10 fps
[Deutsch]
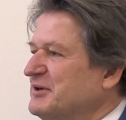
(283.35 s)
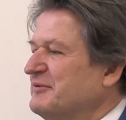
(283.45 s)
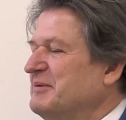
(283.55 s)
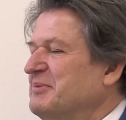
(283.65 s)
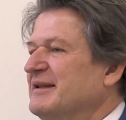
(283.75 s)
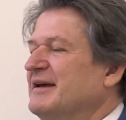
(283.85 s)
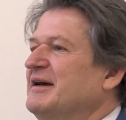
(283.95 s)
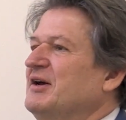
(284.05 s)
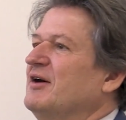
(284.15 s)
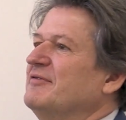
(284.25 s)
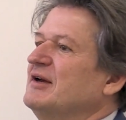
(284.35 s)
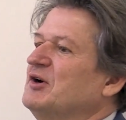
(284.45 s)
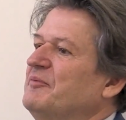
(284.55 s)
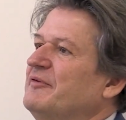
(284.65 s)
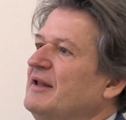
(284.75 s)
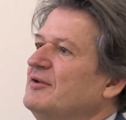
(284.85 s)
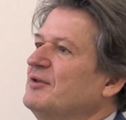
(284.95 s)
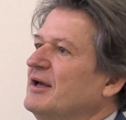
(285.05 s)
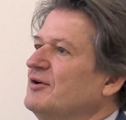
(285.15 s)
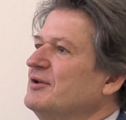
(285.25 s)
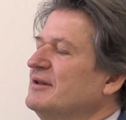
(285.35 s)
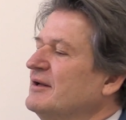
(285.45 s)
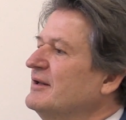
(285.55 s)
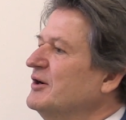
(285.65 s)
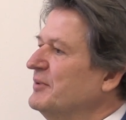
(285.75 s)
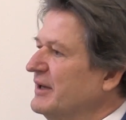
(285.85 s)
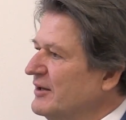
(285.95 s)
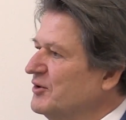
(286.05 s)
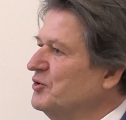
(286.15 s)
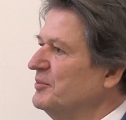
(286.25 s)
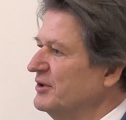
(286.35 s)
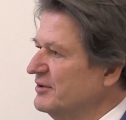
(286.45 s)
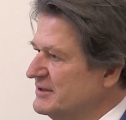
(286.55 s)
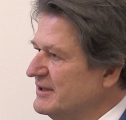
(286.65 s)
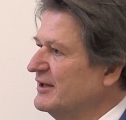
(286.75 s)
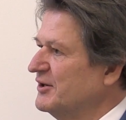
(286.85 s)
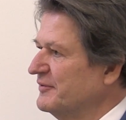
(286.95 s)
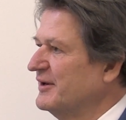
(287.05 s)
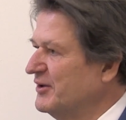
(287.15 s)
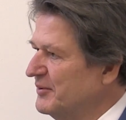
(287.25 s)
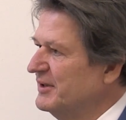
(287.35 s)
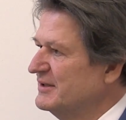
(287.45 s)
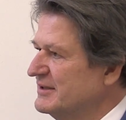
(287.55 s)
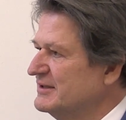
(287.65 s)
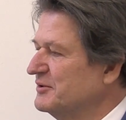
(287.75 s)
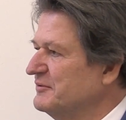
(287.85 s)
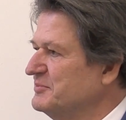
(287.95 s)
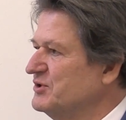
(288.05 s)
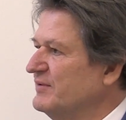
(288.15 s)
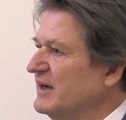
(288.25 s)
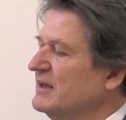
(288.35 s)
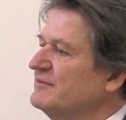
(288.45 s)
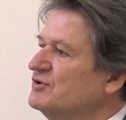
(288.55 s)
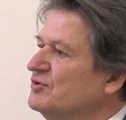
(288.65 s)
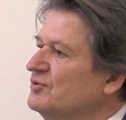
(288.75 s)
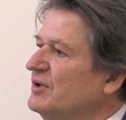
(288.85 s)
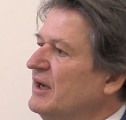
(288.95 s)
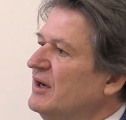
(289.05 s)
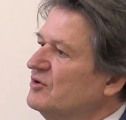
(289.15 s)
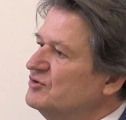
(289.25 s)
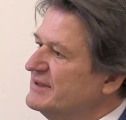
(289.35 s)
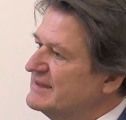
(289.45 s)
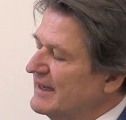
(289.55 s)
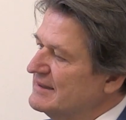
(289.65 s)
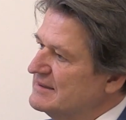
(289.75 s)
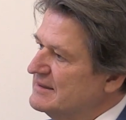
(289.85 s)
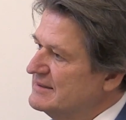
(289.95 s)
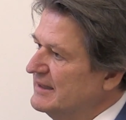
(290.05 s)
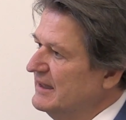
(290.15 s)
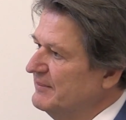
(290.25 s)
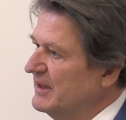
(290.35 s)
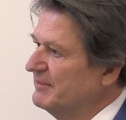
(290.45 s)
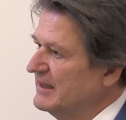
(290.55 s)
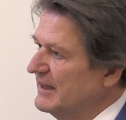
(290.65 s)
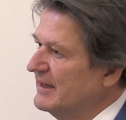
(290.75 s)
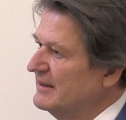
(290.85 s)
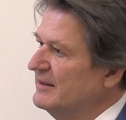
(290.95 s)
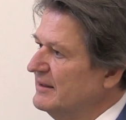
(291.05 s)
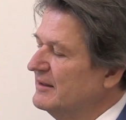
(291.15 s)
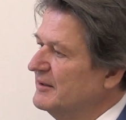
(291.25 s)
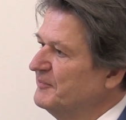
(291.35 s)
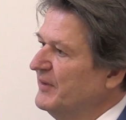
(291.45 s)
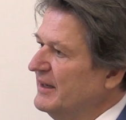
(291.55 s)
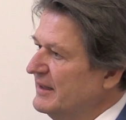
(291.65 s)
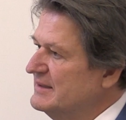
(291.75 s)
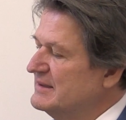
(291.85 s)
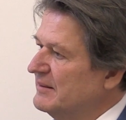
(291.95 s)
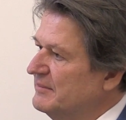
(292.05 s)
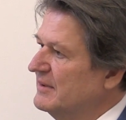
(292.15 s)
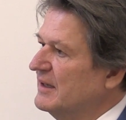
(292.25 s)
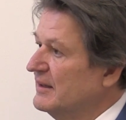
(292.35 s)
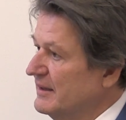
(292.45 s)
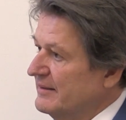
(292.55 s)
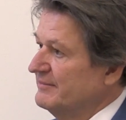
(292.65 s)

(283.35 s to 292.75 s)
auf die Birne, auf den Kopf fällt und der hat halt dann darüber gegrübelt und ist dann draufgekommen, also das hat was mit Schwerkraft zu tun und so ist das ganze System der Mechanik, äh, ist dem äh,